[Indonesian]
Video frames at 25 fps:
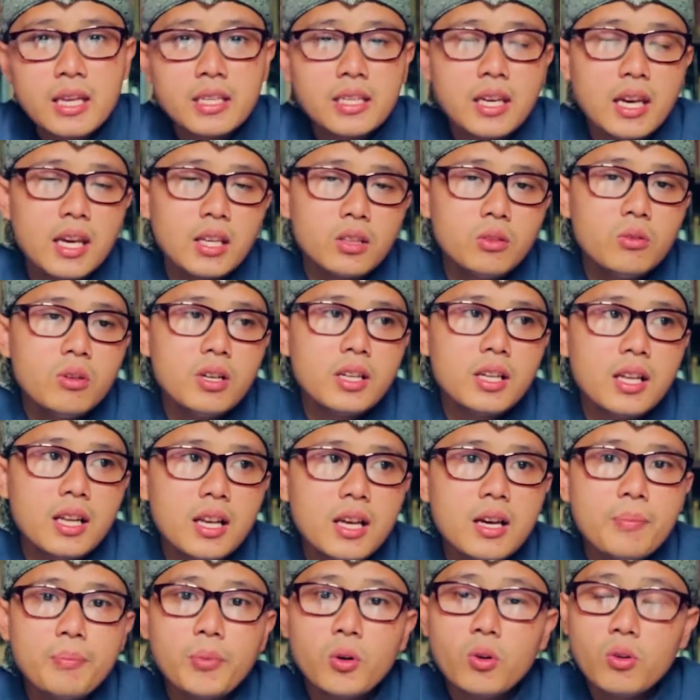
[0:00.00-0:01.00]
yaitu
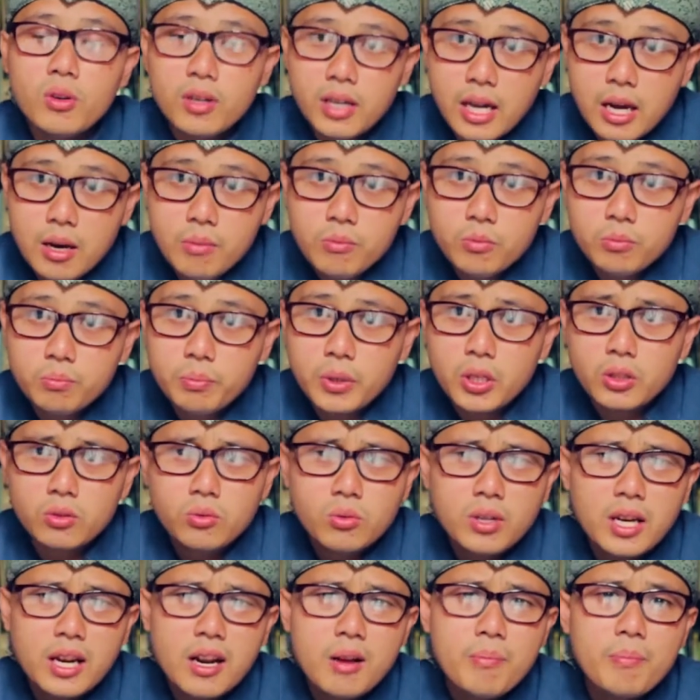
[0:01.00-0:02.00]
adalah program
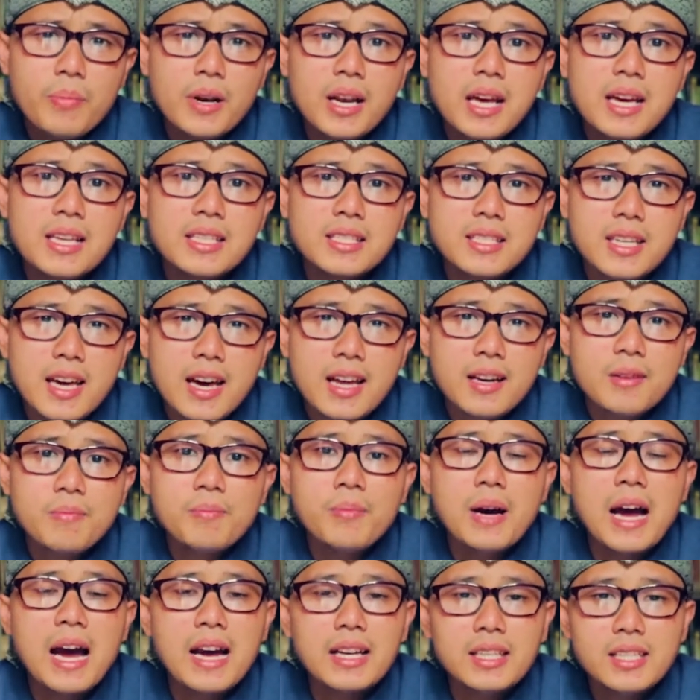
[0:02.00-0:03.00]
pertukaran pelajar
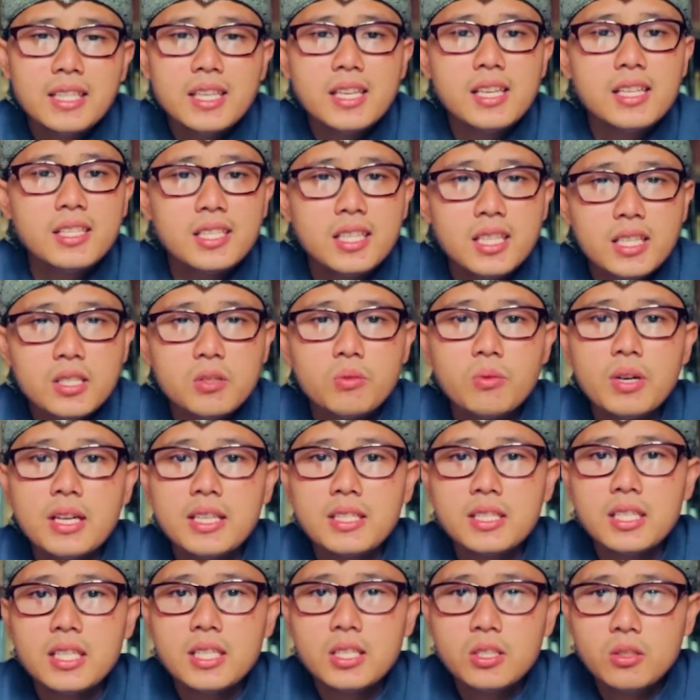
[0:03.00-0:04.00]
bagi
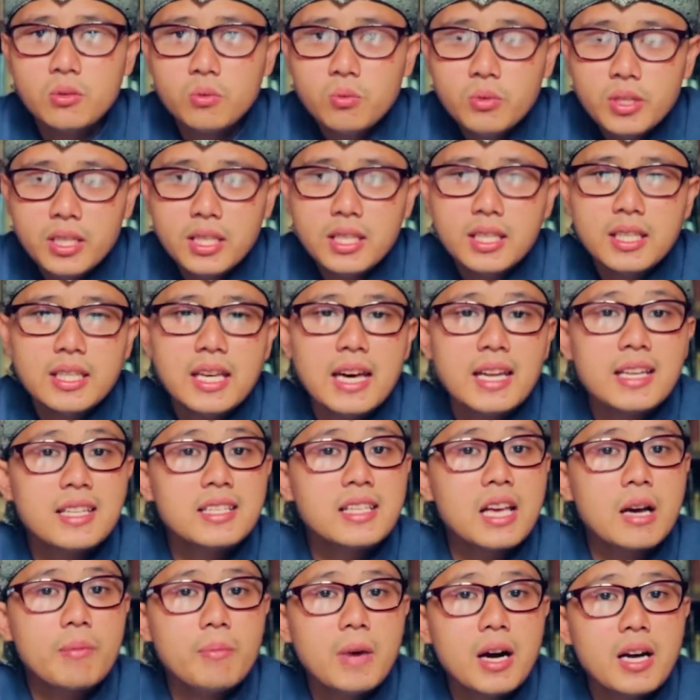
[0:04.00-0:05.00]
siswa-siswi dari
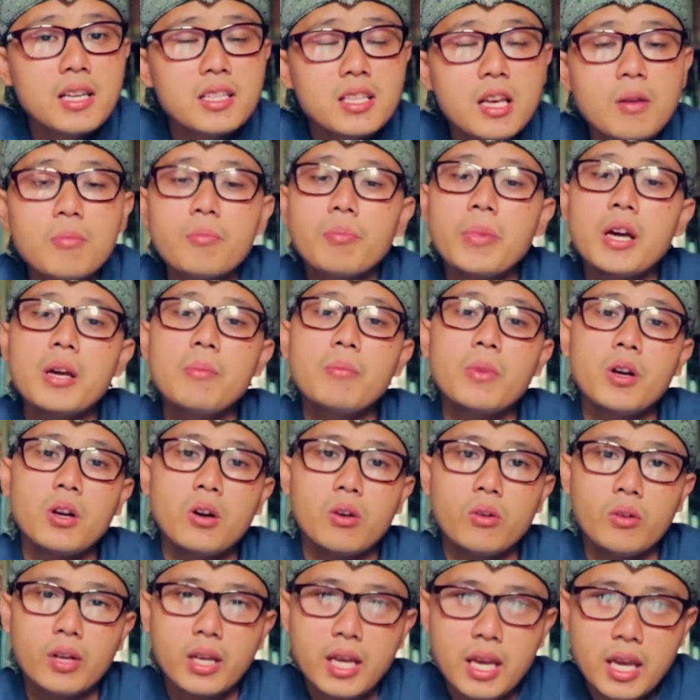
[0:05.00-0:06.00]
Sabang sampai
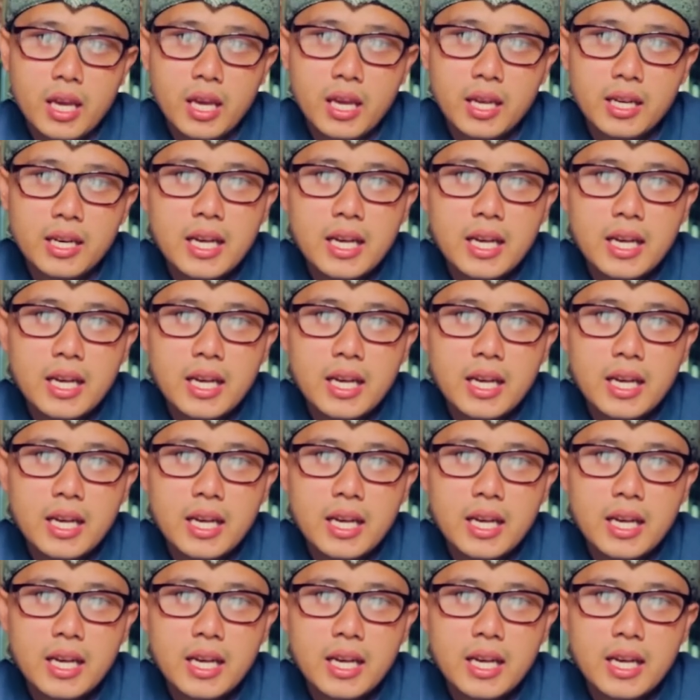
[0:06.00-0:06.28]
Merauke.